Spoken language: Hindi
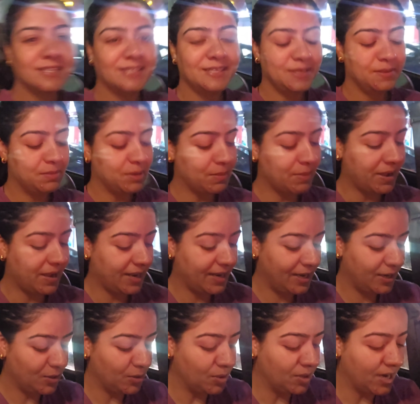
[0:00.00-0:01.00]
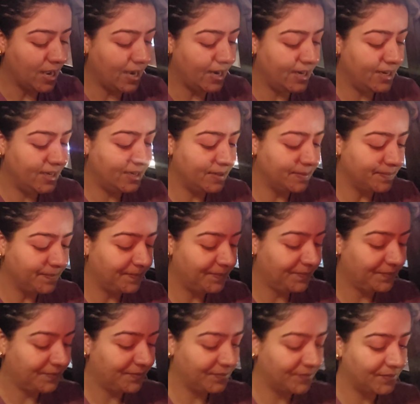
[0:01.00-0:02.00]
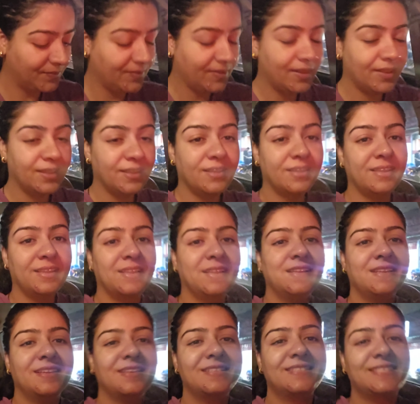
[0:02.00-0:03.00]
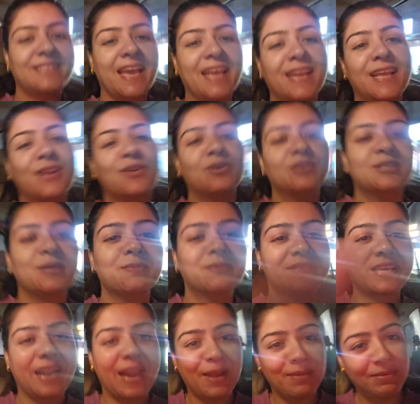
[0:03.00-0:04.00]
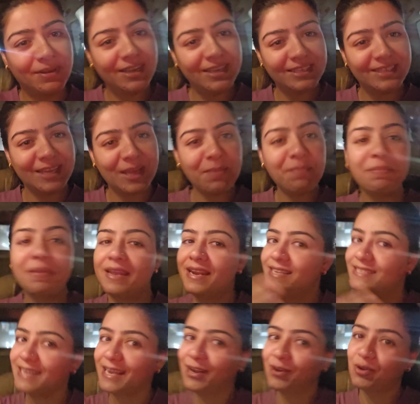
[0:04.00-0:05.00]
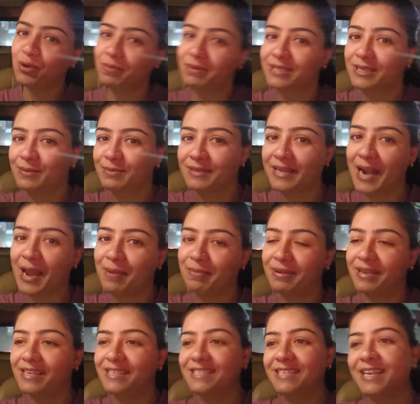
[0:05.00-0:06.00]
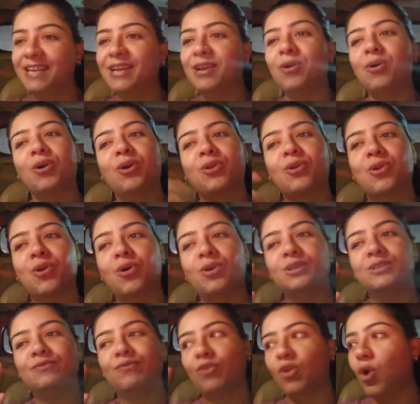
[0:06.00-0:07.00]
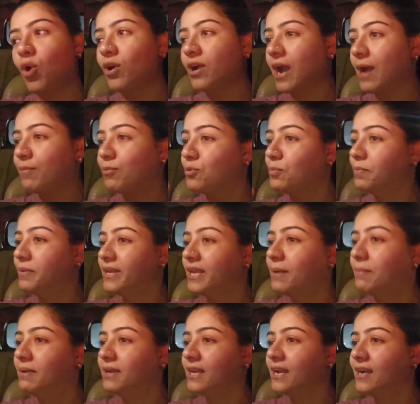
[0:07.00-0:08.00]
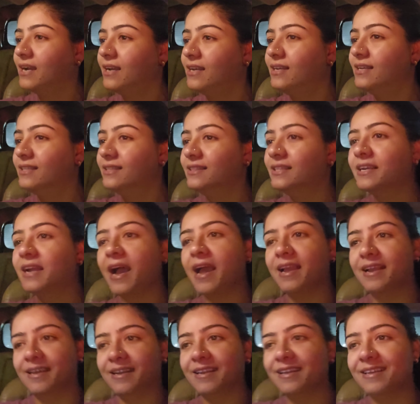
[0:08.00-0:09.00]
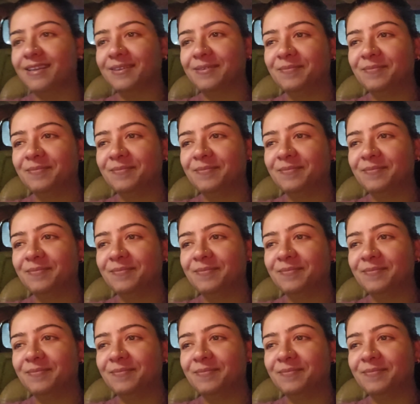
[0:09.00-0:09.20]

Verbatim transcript: जी बाय बाय गुड नाइट चैनल को सब्सक्राइब करो सब्सक्राइब कीजिए मेरे और ब्लॉग आया करेंगे डेली और रोज ब्लॉग आपको बढ़िया कोशिश कोशिश करा करेंगे